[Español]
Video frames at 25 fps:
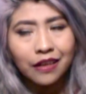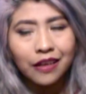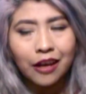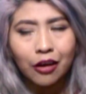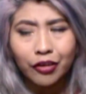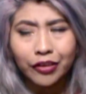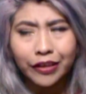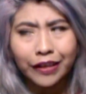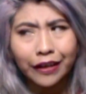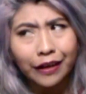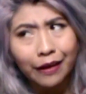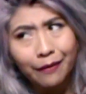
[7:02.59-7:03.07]

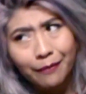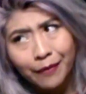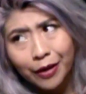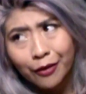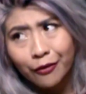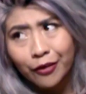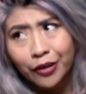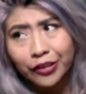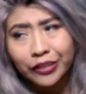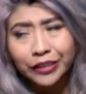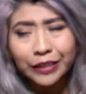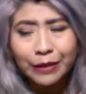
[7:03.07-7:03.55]
Ahorita que me
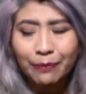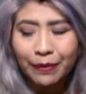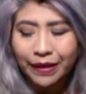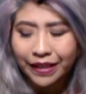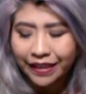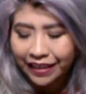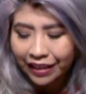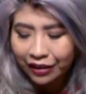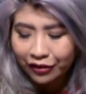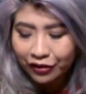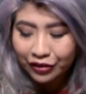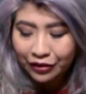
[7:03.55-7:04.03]
acuerdo de ese
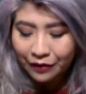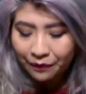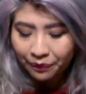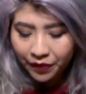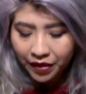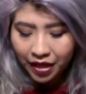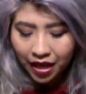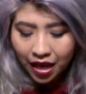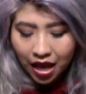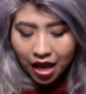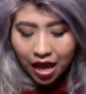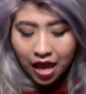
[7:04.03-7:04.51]
pantalón.
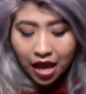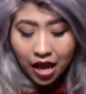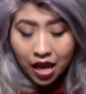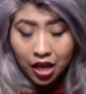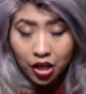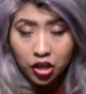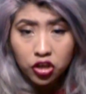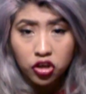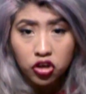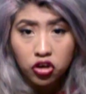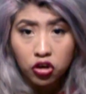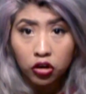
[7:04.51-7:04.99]

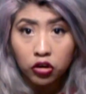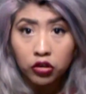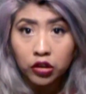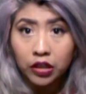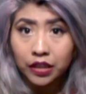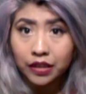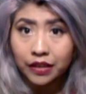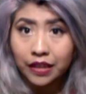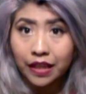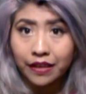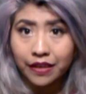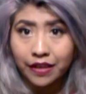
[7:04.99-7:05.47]
Yo
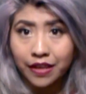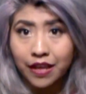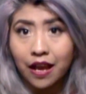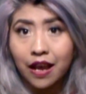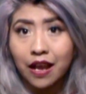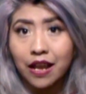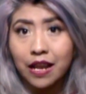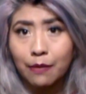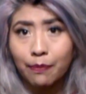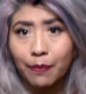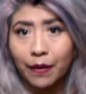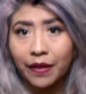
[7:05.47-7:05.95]
tenía
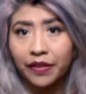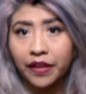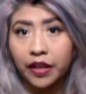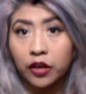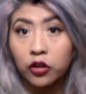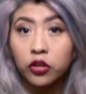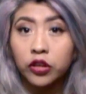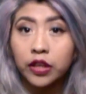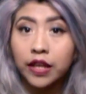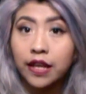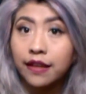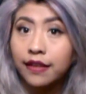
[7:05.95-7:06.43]
el
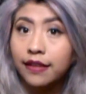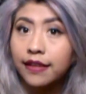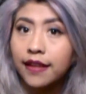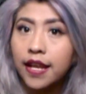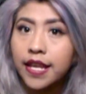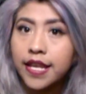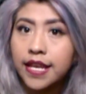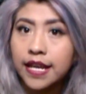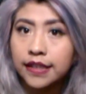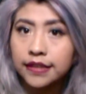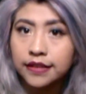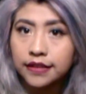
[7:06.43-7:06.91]
pantalón en
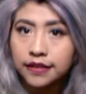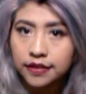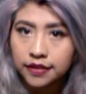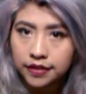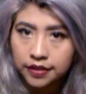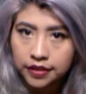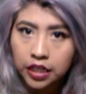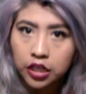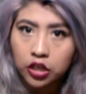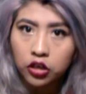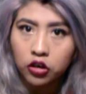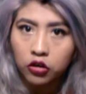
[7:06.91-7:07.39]
talla
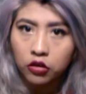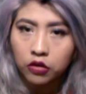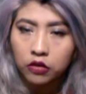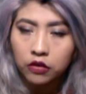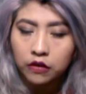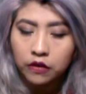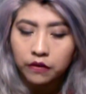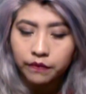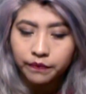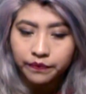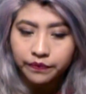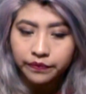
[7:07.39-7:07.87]
5.
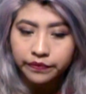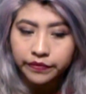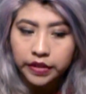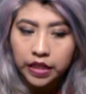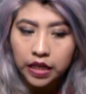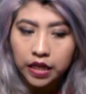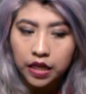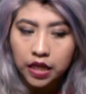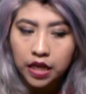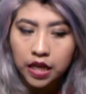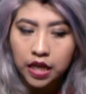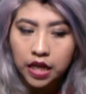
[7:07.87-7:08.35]

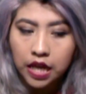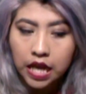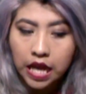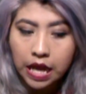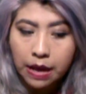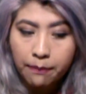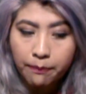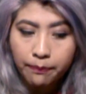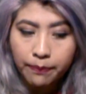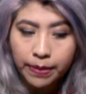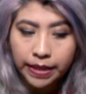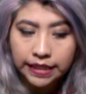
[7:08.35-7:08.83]

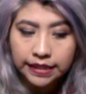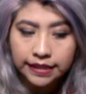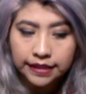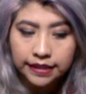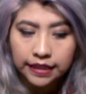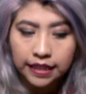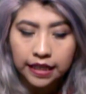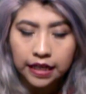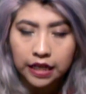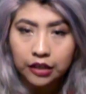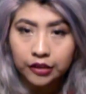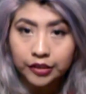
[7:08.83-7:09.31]

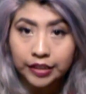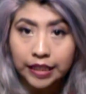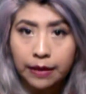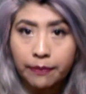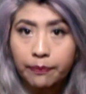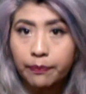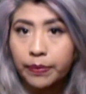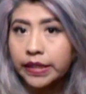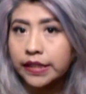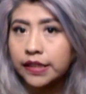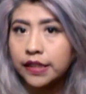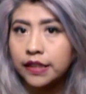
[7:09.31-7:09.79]
Empecé, o
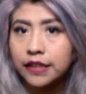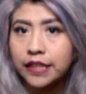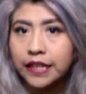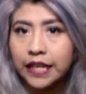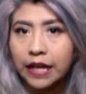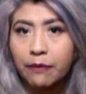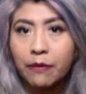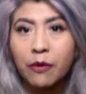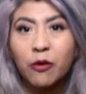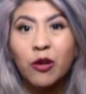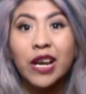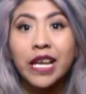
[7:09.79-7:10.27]
sea, pues,
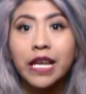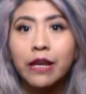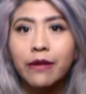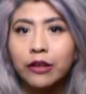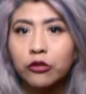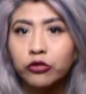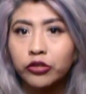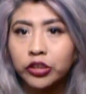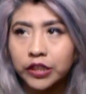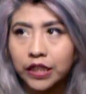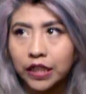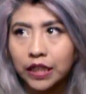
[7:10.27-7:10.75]
dije, me voy a
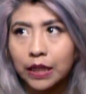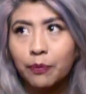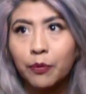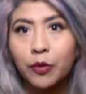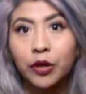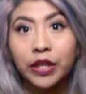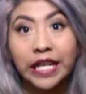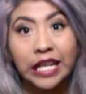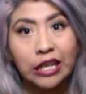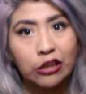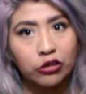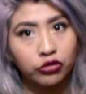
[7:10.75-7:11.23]
llevar un 7
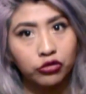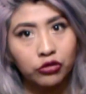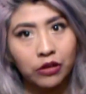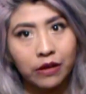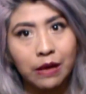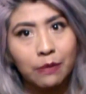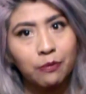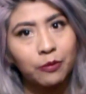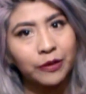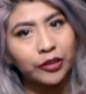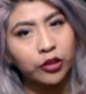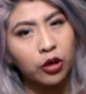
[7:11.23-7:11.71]
porque los
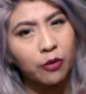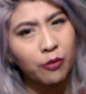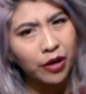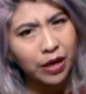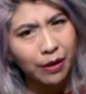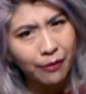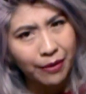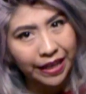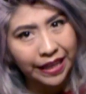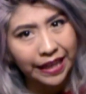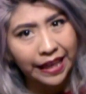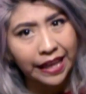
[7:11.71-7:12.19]
9 pues como
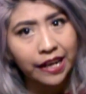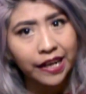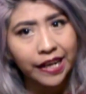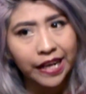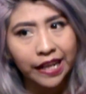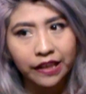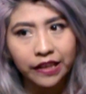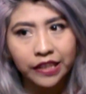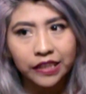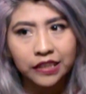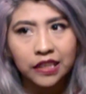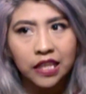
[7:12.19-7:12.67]
que me quedan
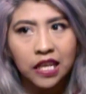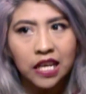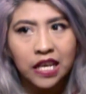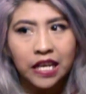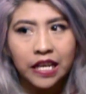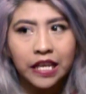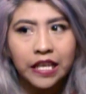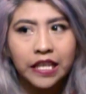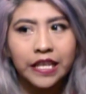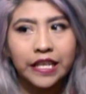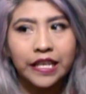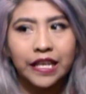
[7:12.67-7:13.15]
grandes.
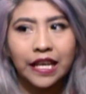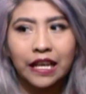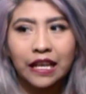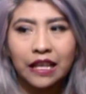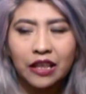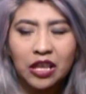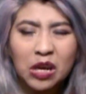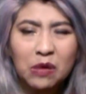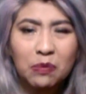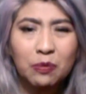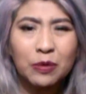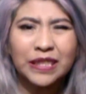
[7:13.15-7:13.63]
Y dije,
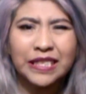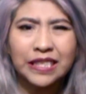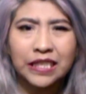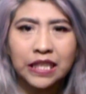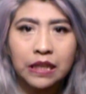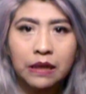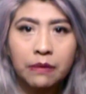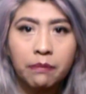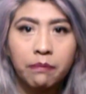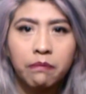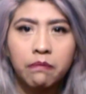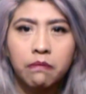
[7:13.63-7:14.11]
no, pues
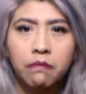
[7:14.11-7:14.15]
sí.